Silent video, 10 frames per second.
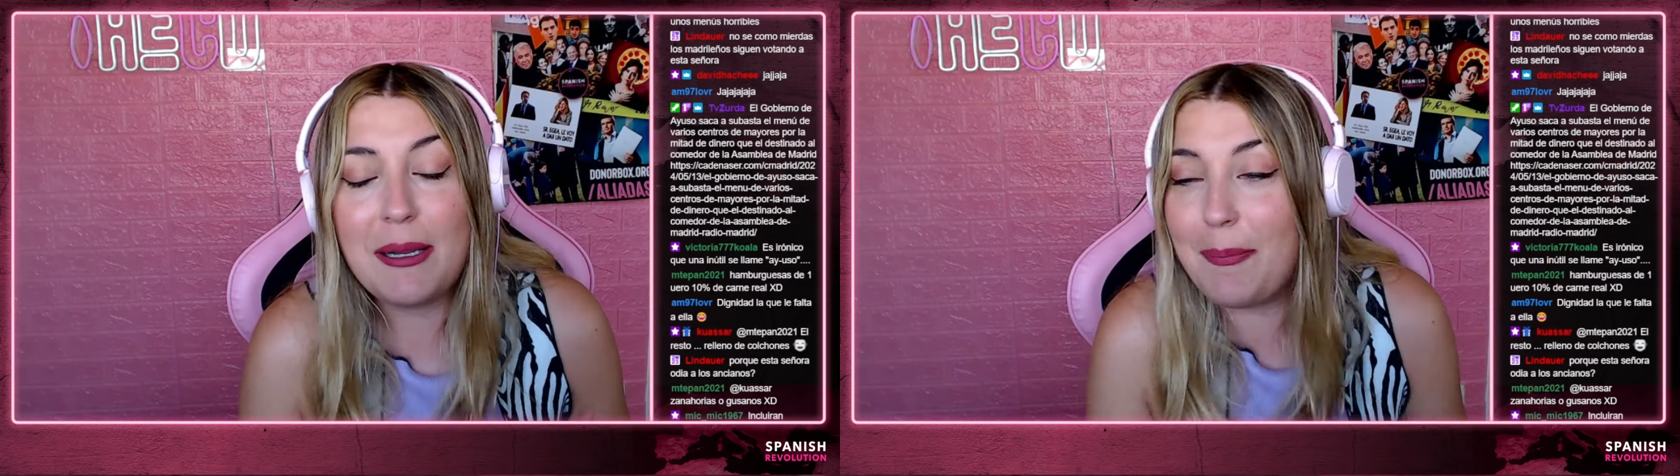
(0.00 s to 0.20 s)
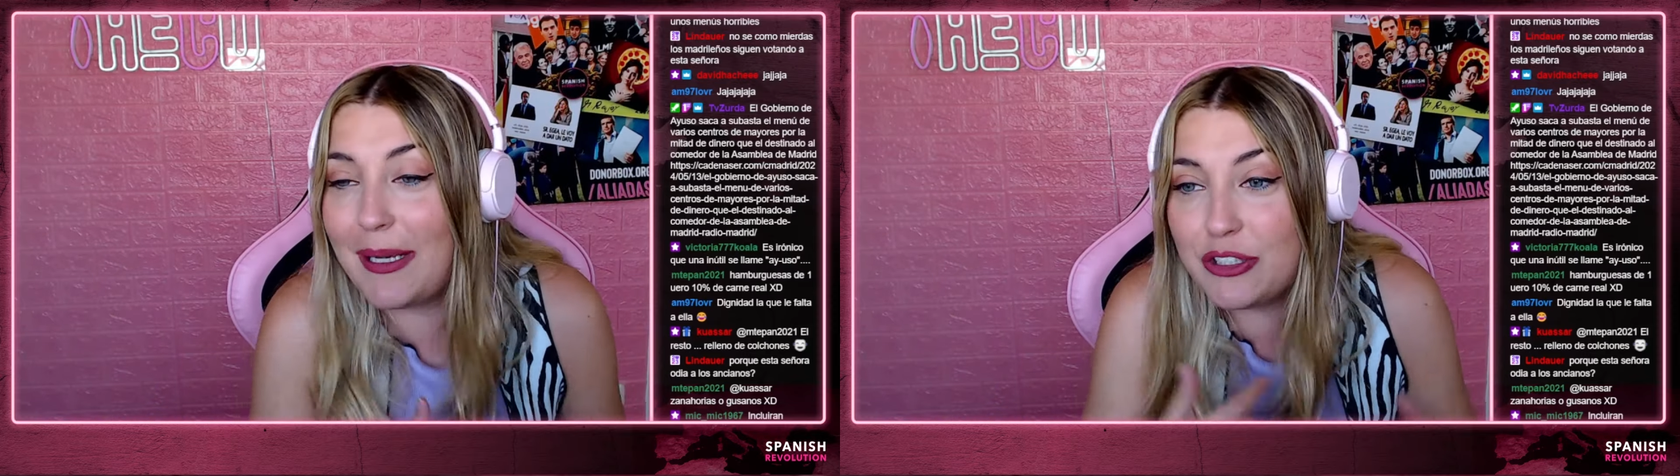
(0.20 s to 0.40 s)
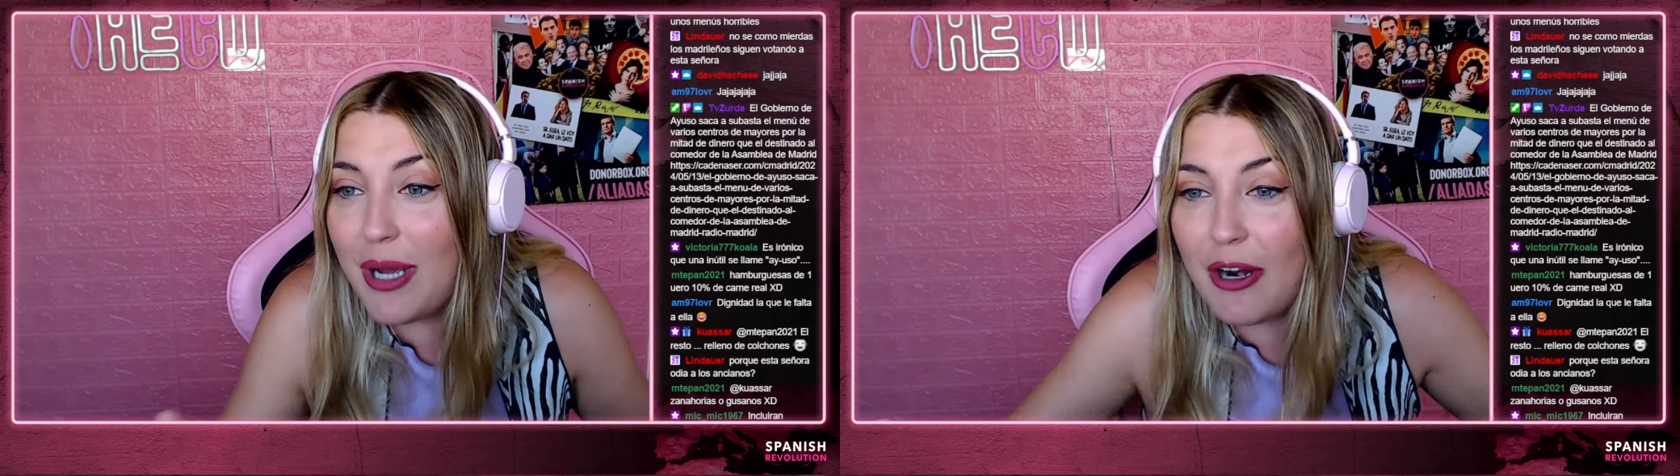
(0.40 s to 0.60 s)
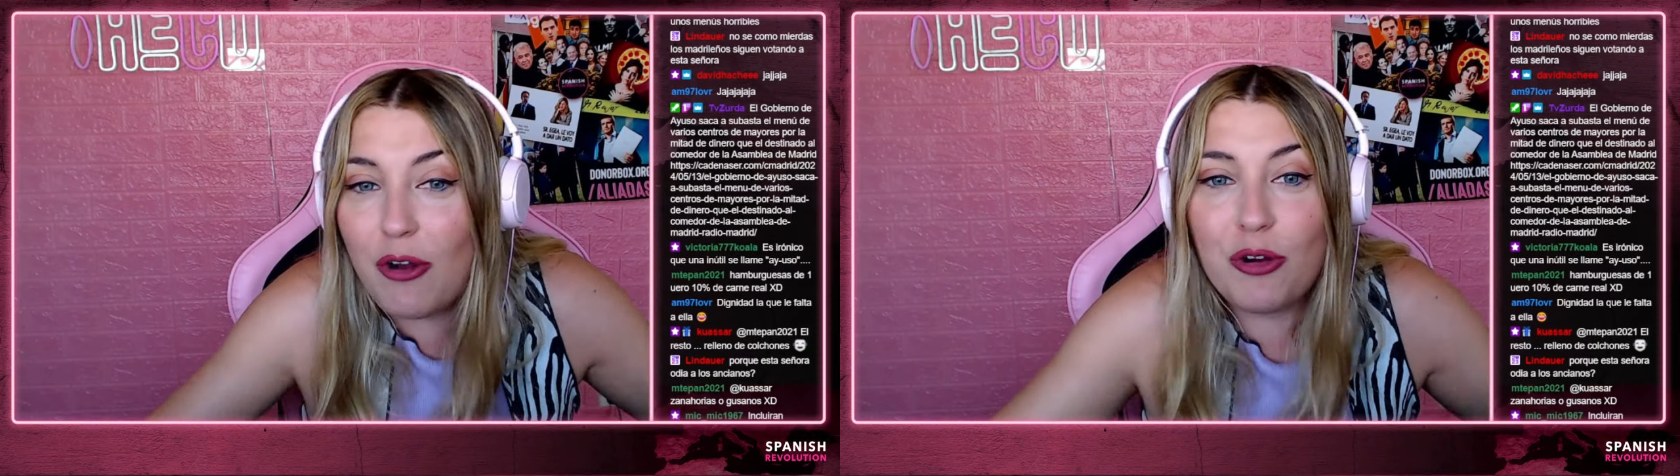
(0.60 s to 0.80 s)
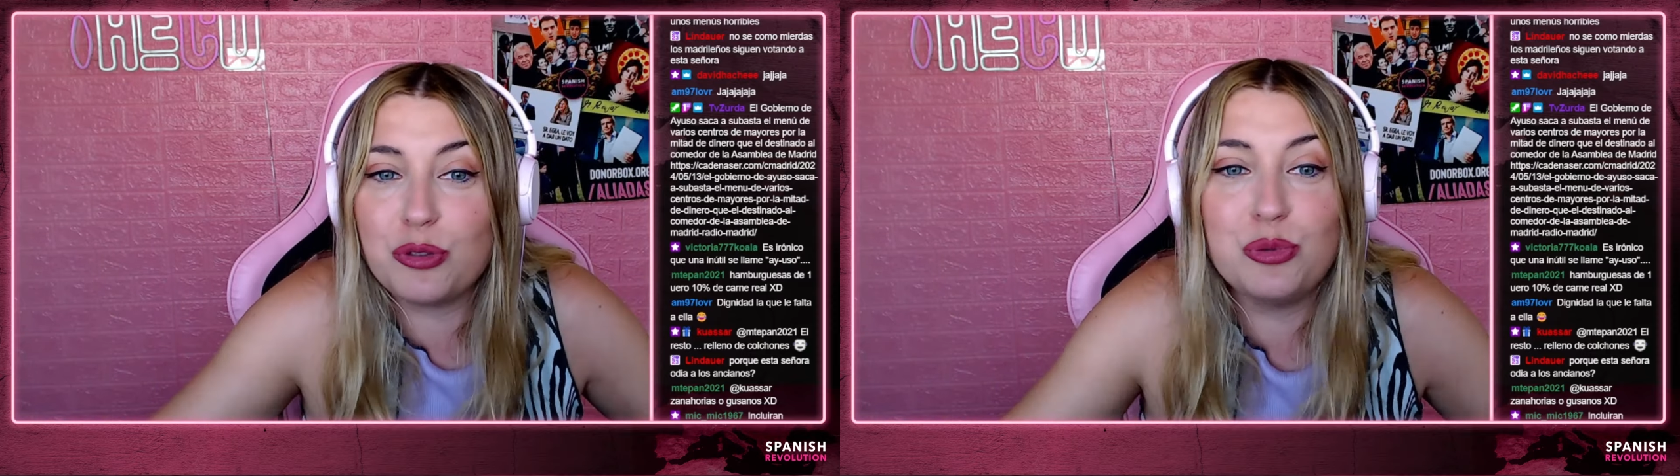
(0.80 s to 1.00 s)
pasó
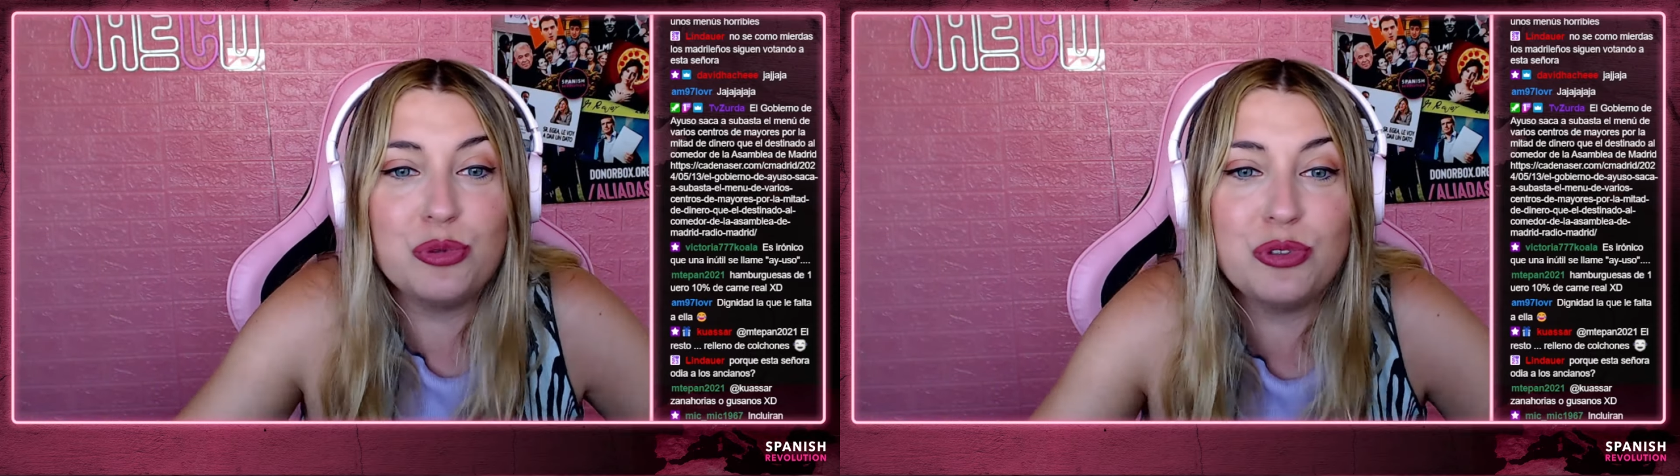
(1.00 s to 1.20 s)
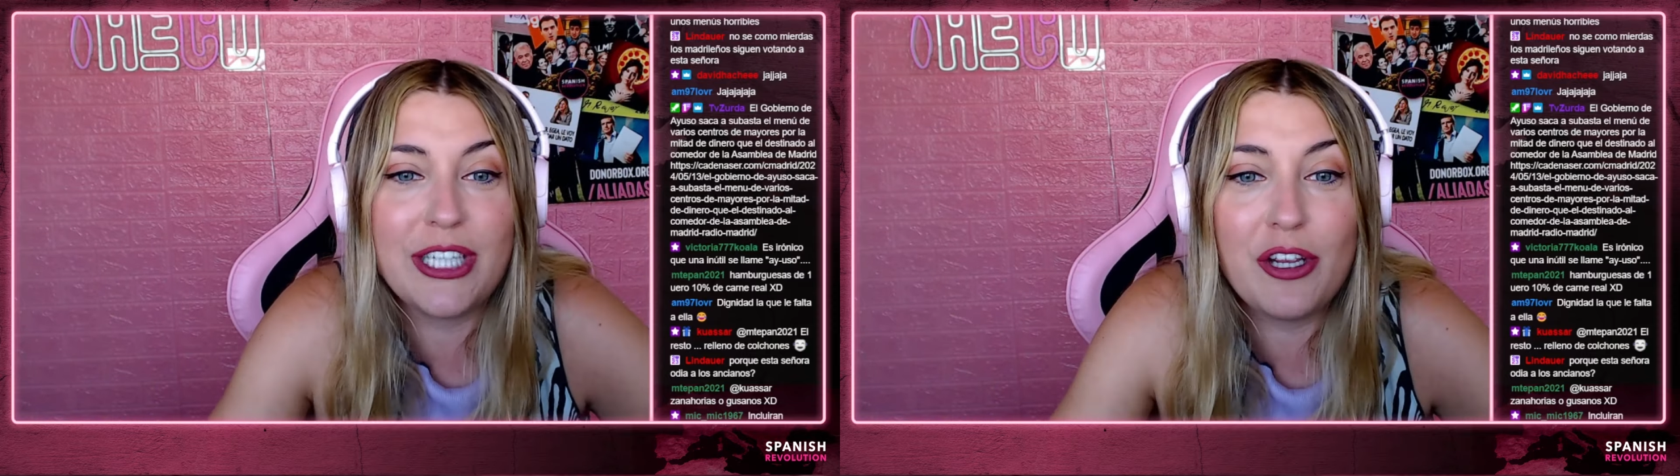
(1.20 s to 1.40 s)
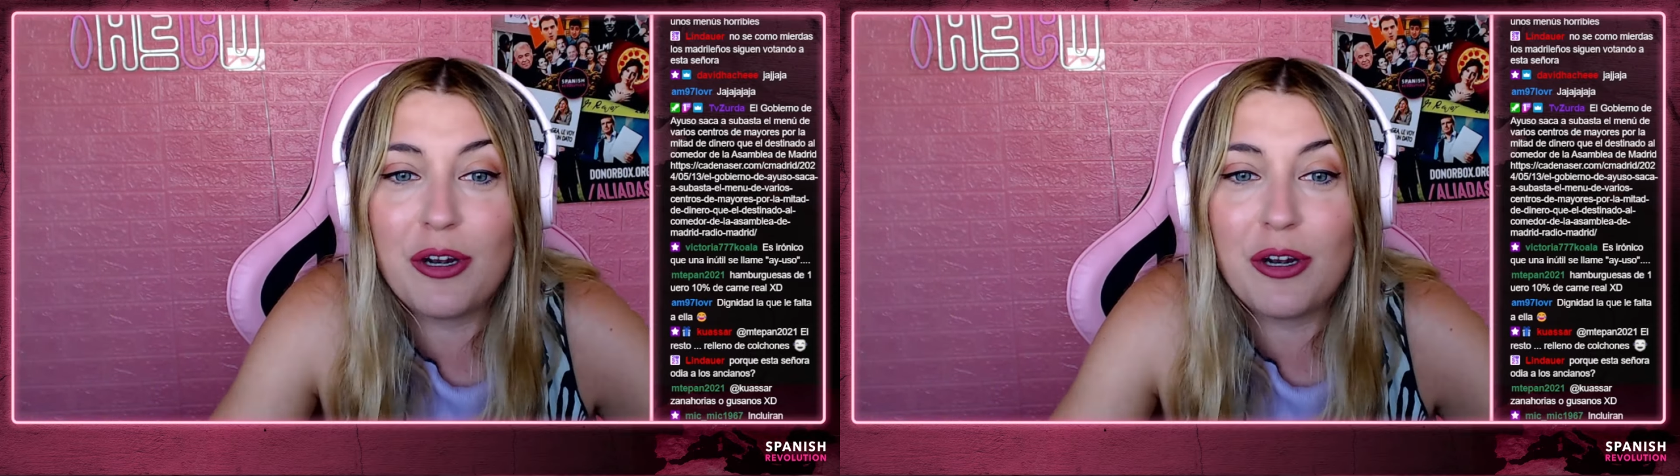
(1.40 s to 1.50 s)
algo con un señor